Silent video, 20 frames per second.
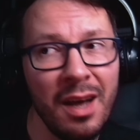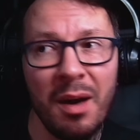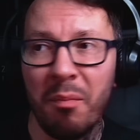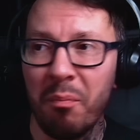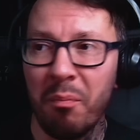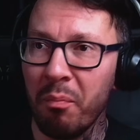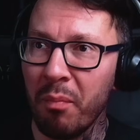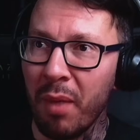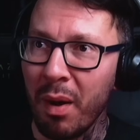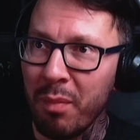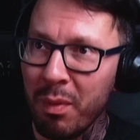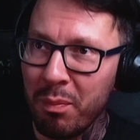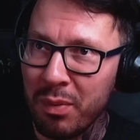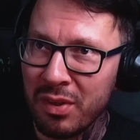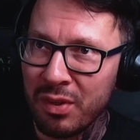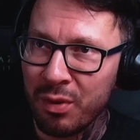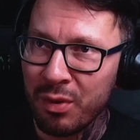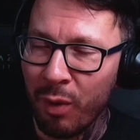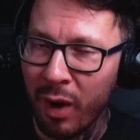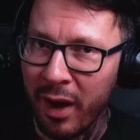Mamy
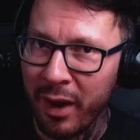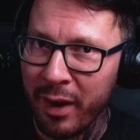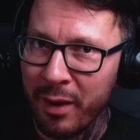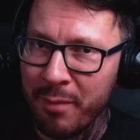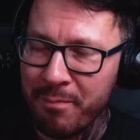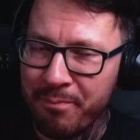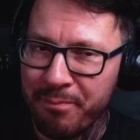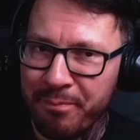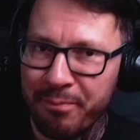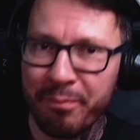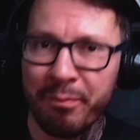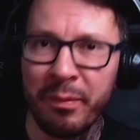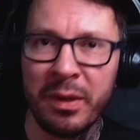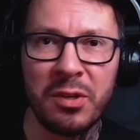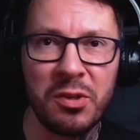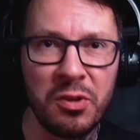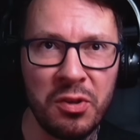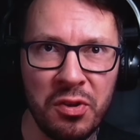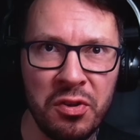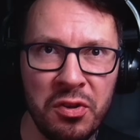pisuary,
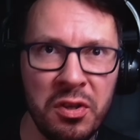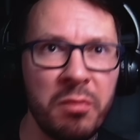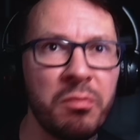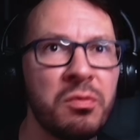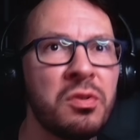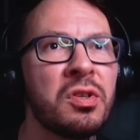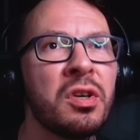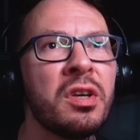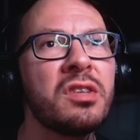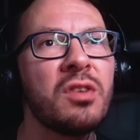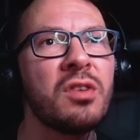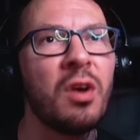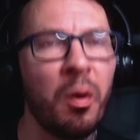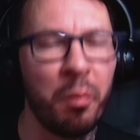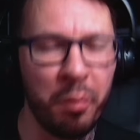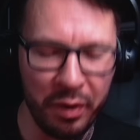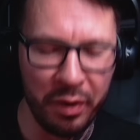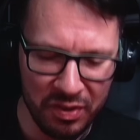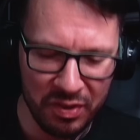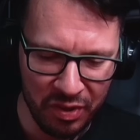mężczyźni, co jest
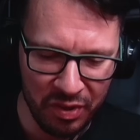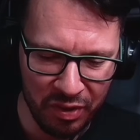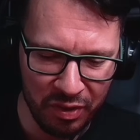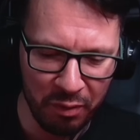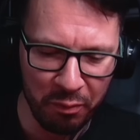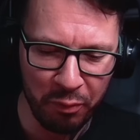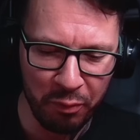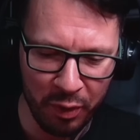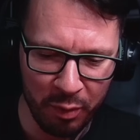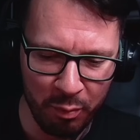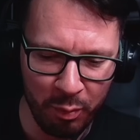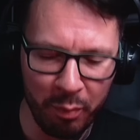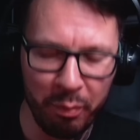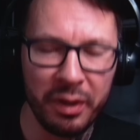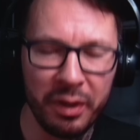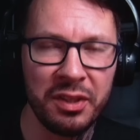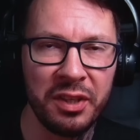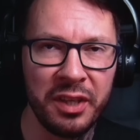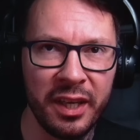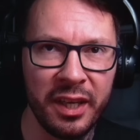opresyjną formą
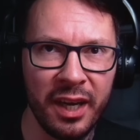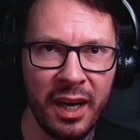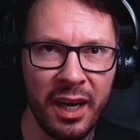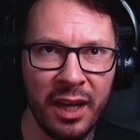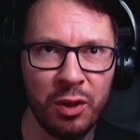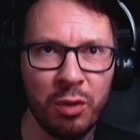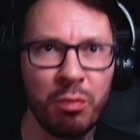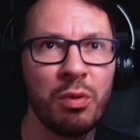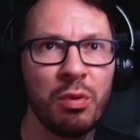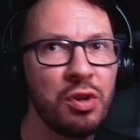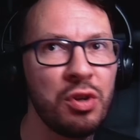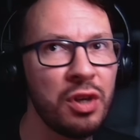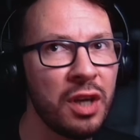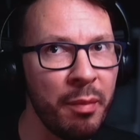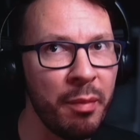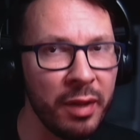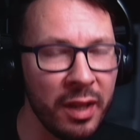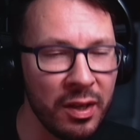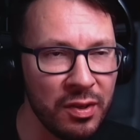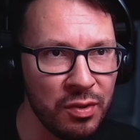patriarchatu, bo
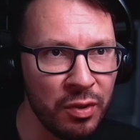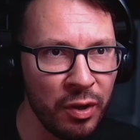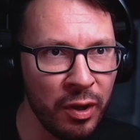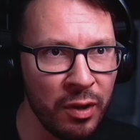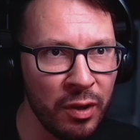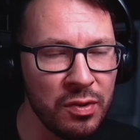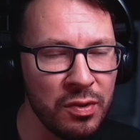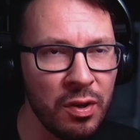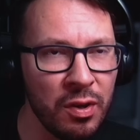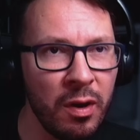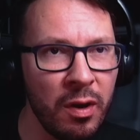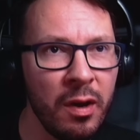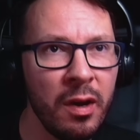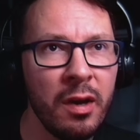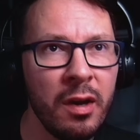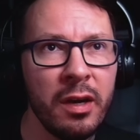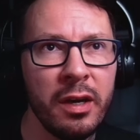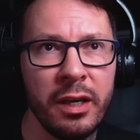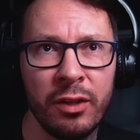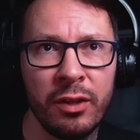sikamy na stojąco
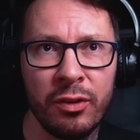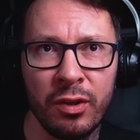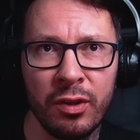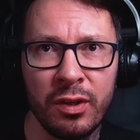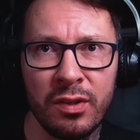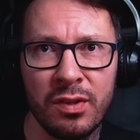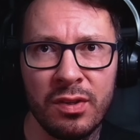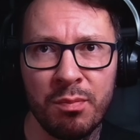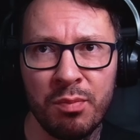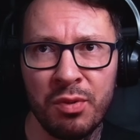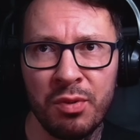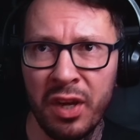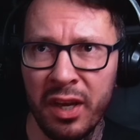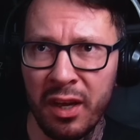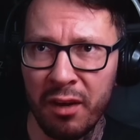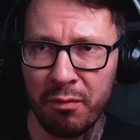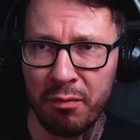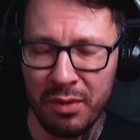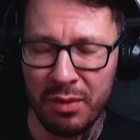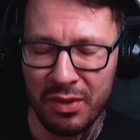i to jest
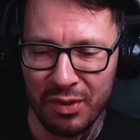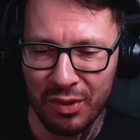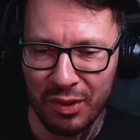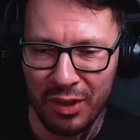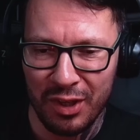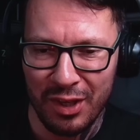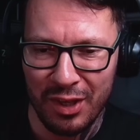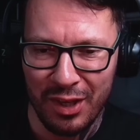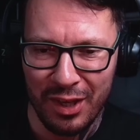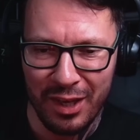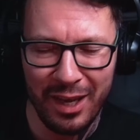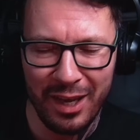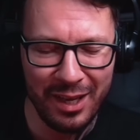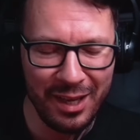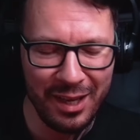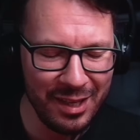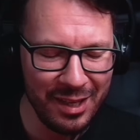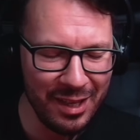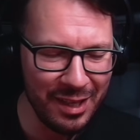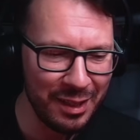przejaw mizoginii
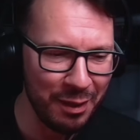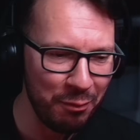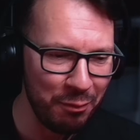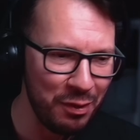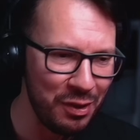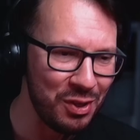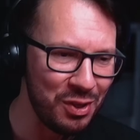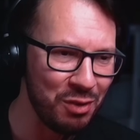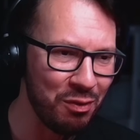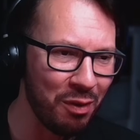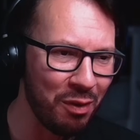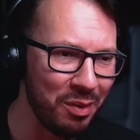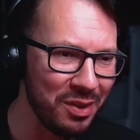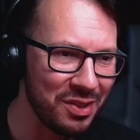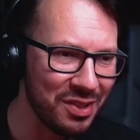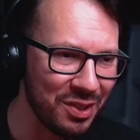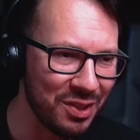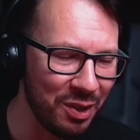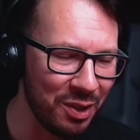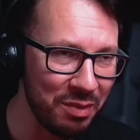i nienawiści
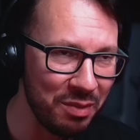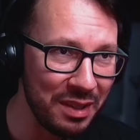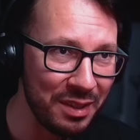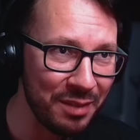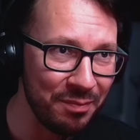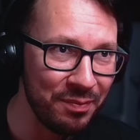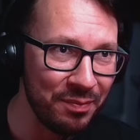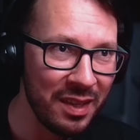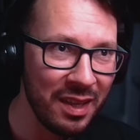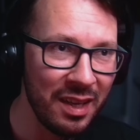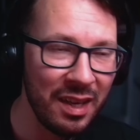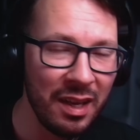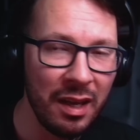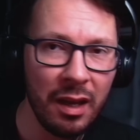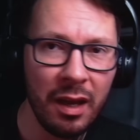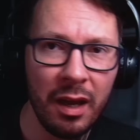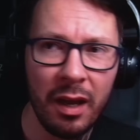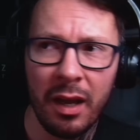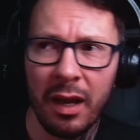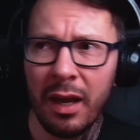wobec kobiet.
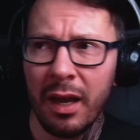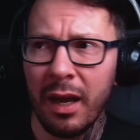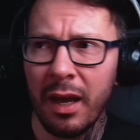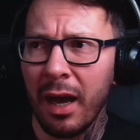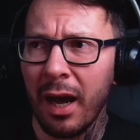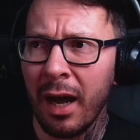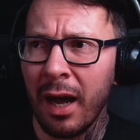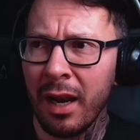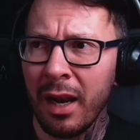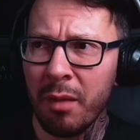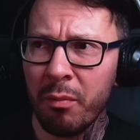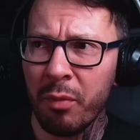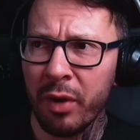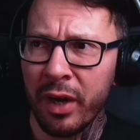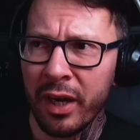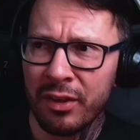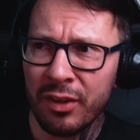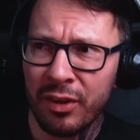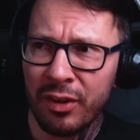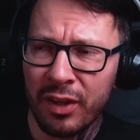Ale
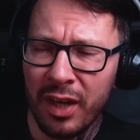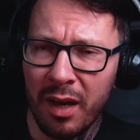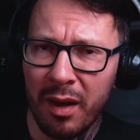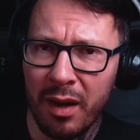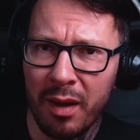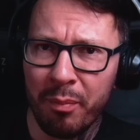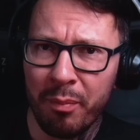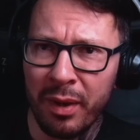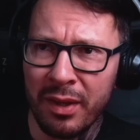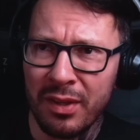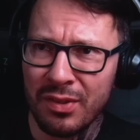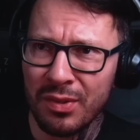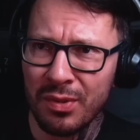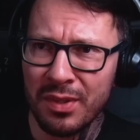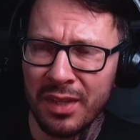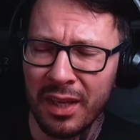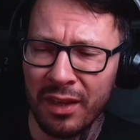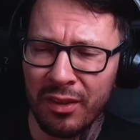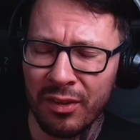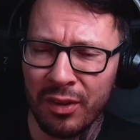moja droga pani
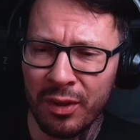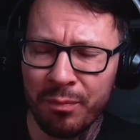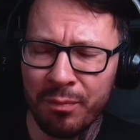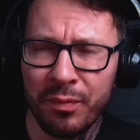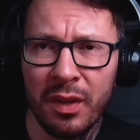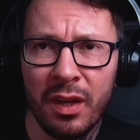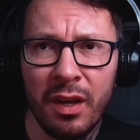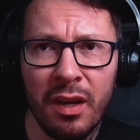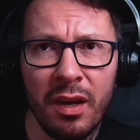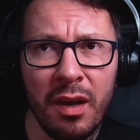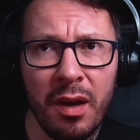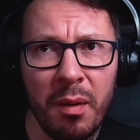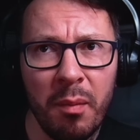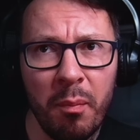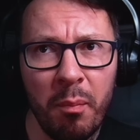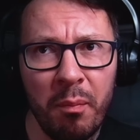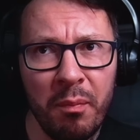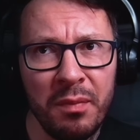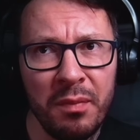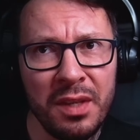Zuzanno,
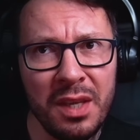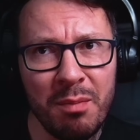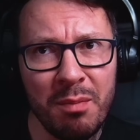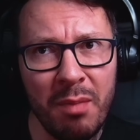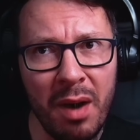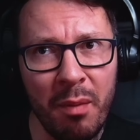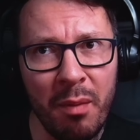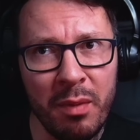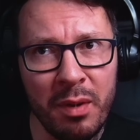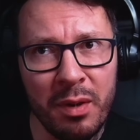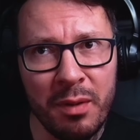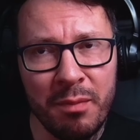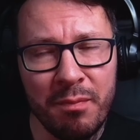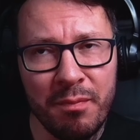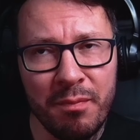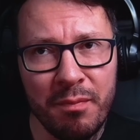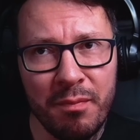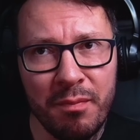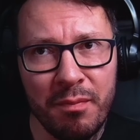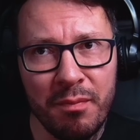nie mamy
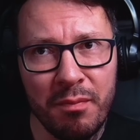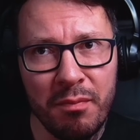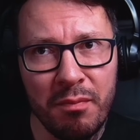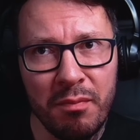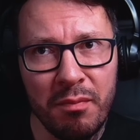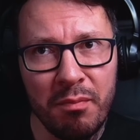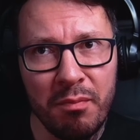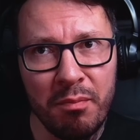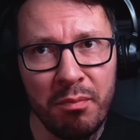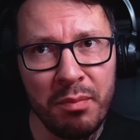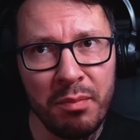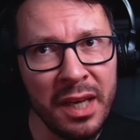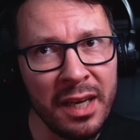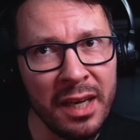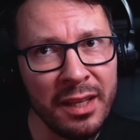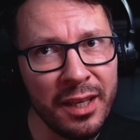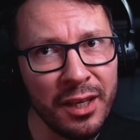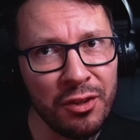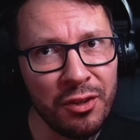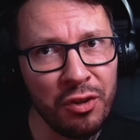
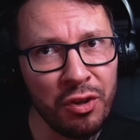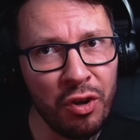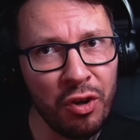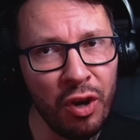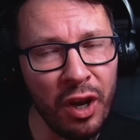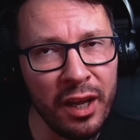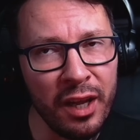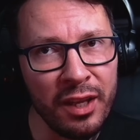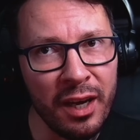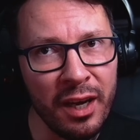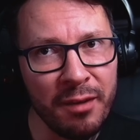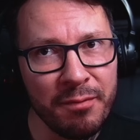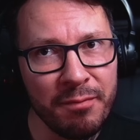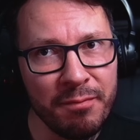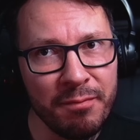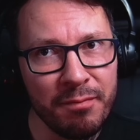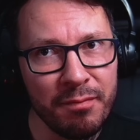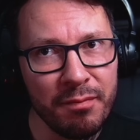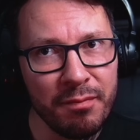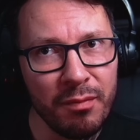pianek do golenia,
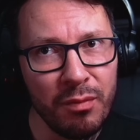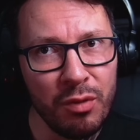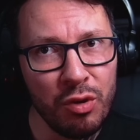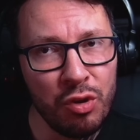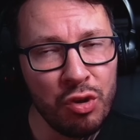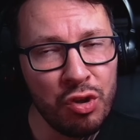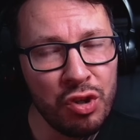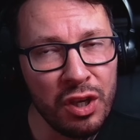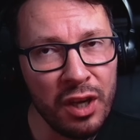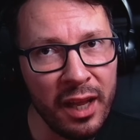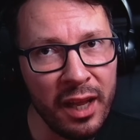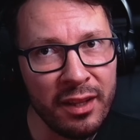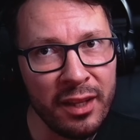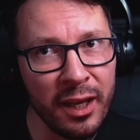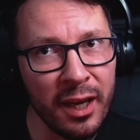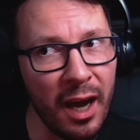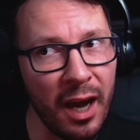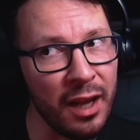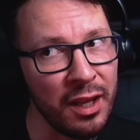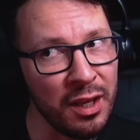
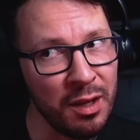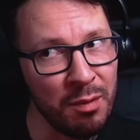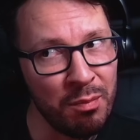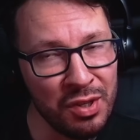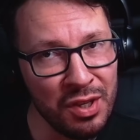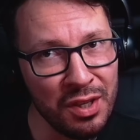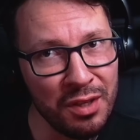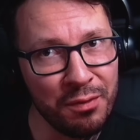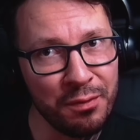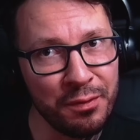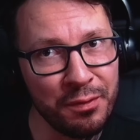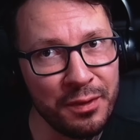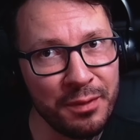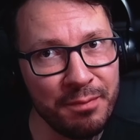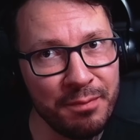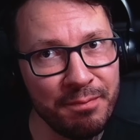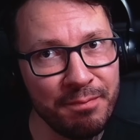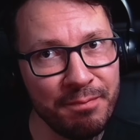żyletek ani brzytw